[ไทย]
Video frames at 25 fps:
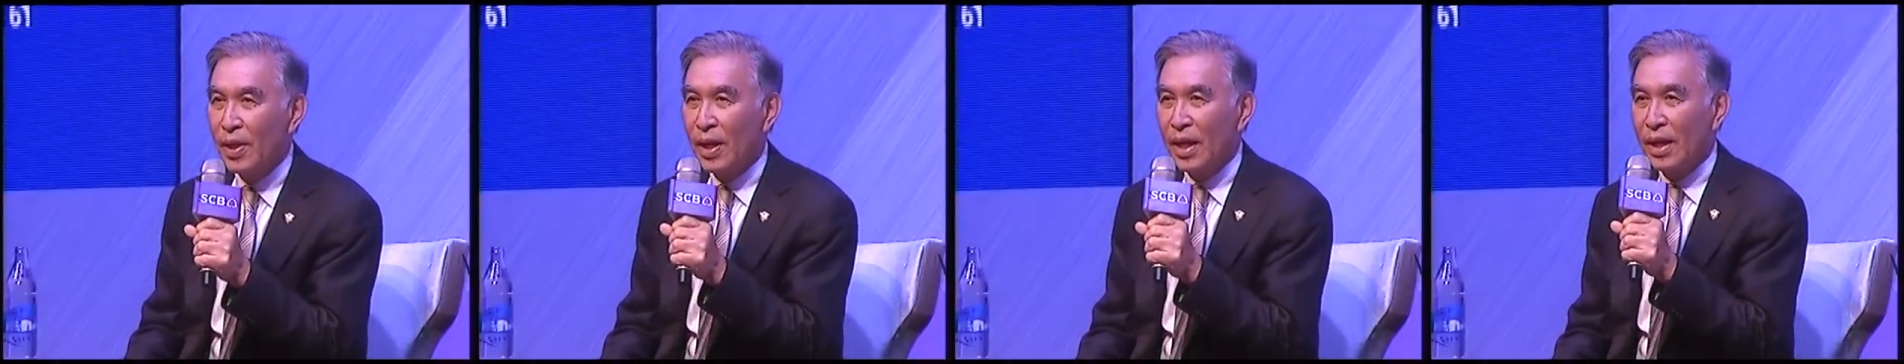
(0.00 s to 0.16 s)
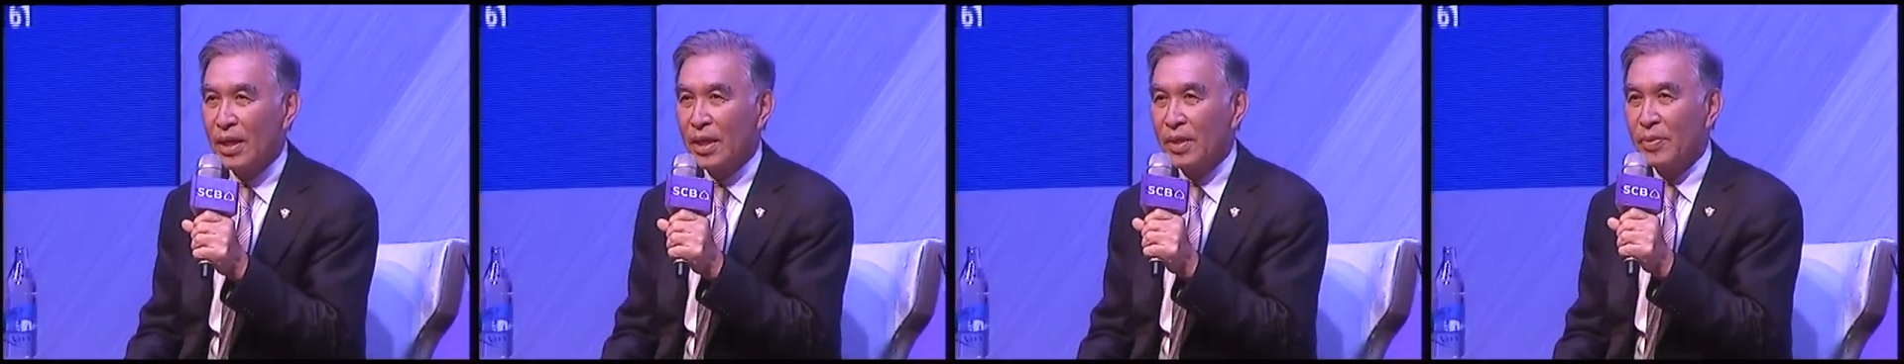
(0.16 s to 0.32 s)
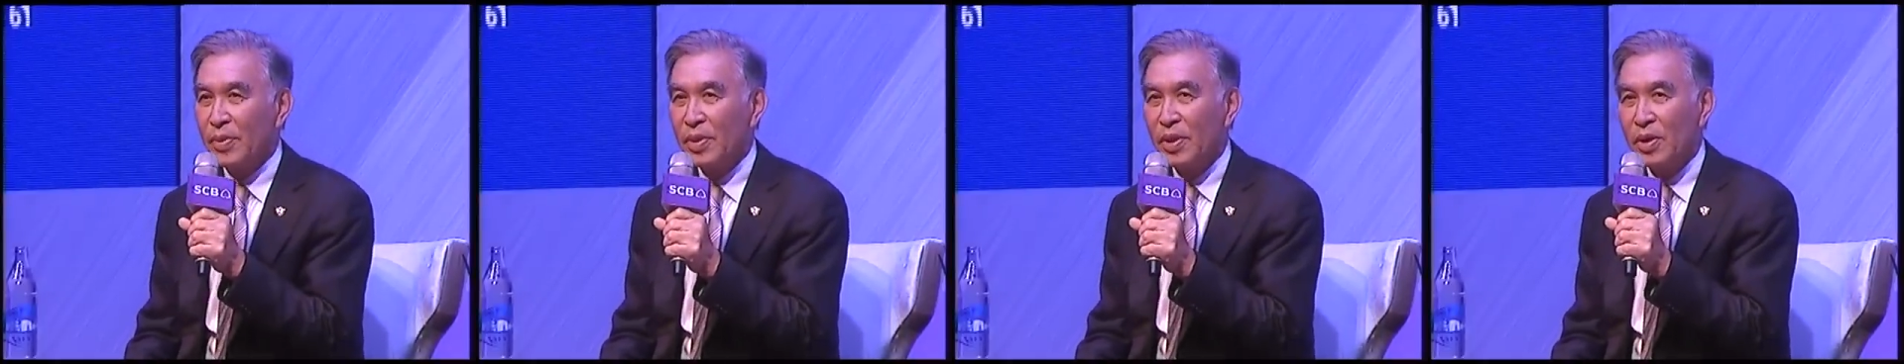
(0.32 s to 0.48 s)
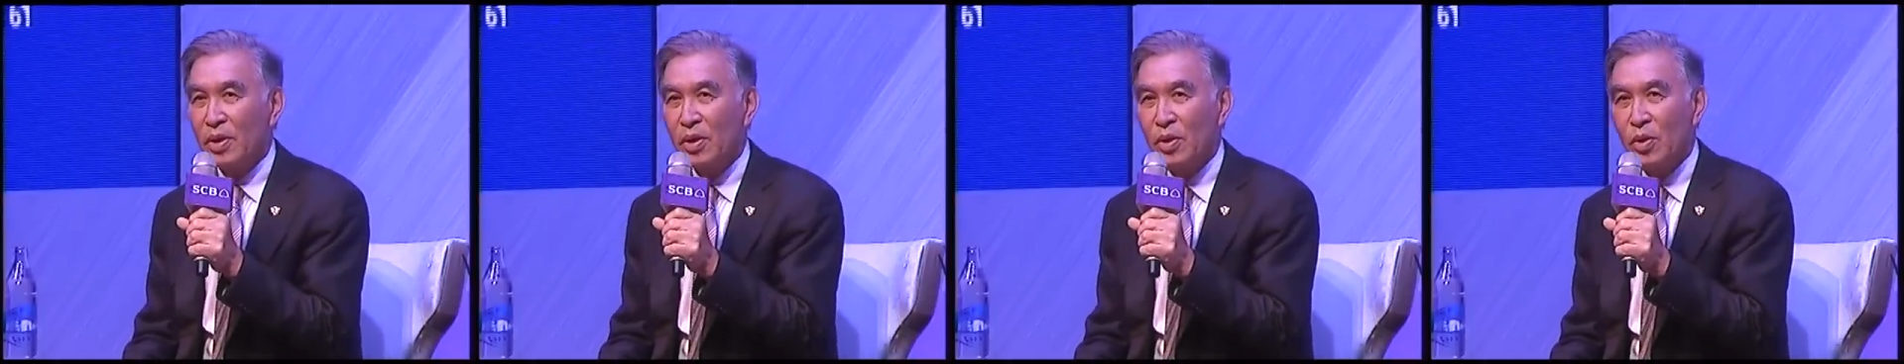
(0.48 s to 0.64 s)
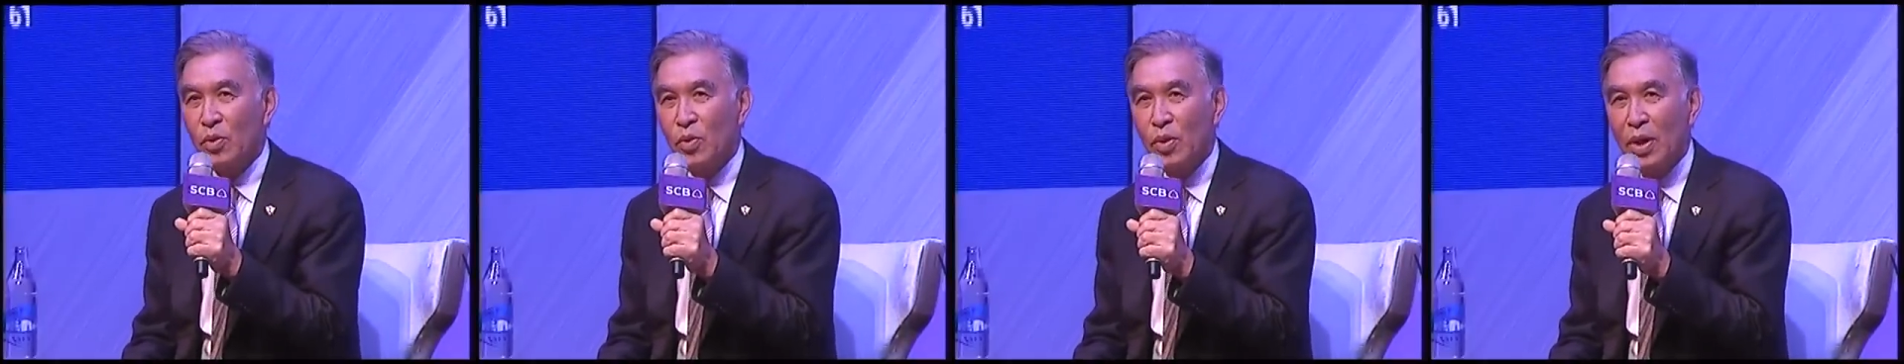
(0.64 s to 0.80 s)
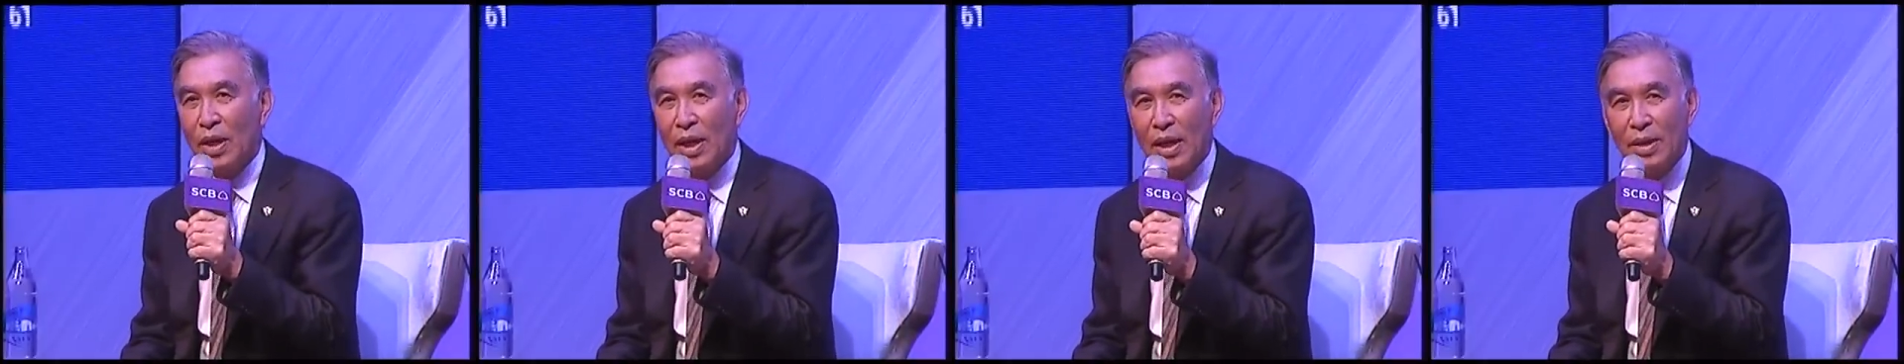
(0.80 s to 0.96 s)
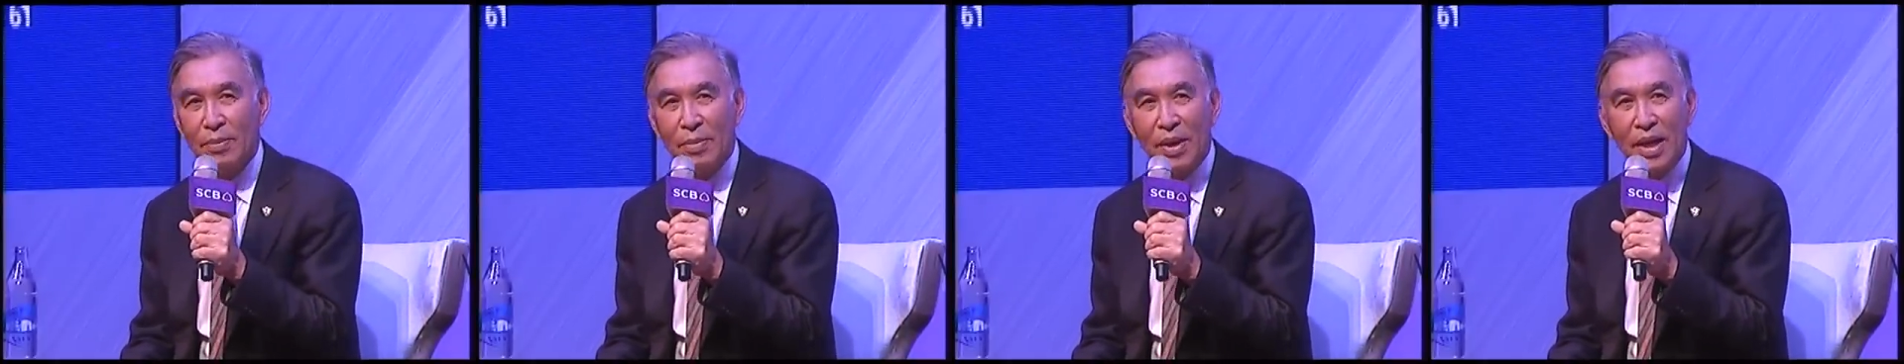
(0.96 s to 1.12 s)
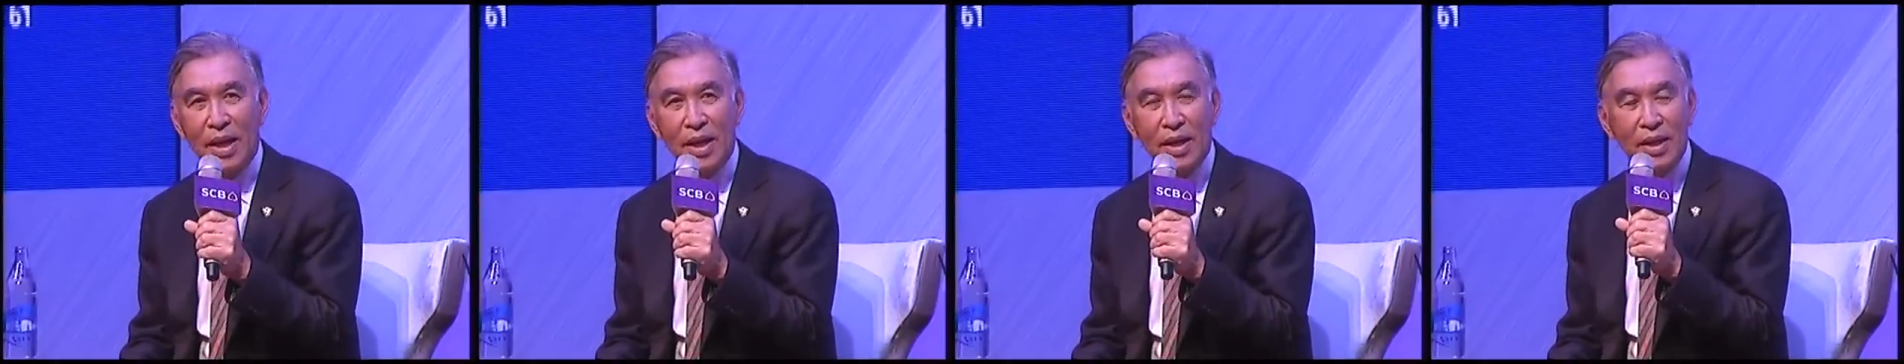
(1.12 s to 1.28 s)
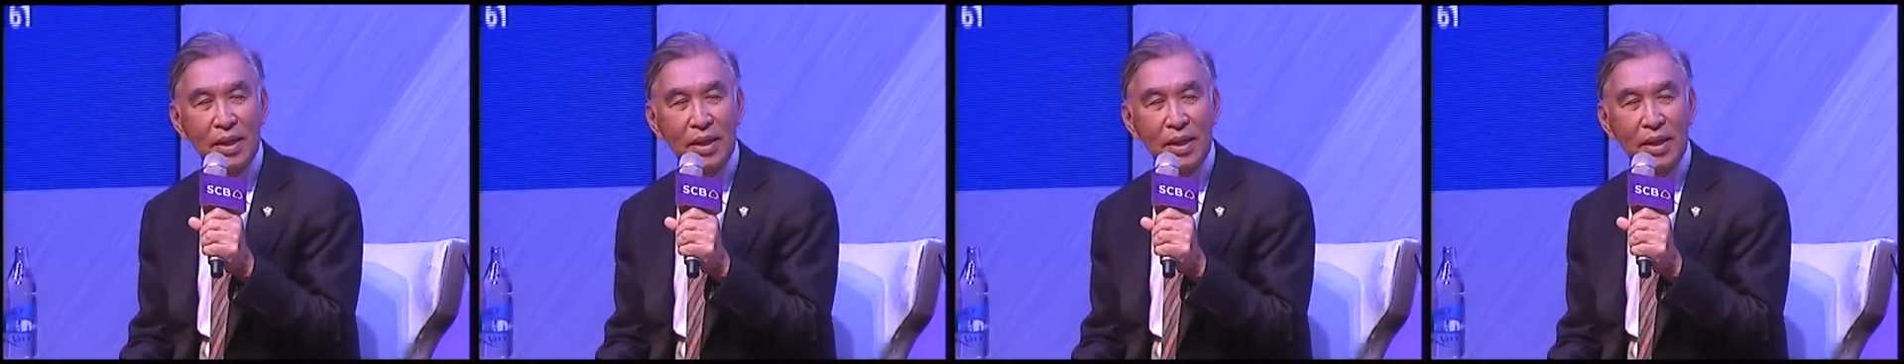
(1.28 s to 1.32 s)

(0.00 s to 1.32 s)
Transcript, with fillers: อาจจะไม่ต้องรู้อะไรมา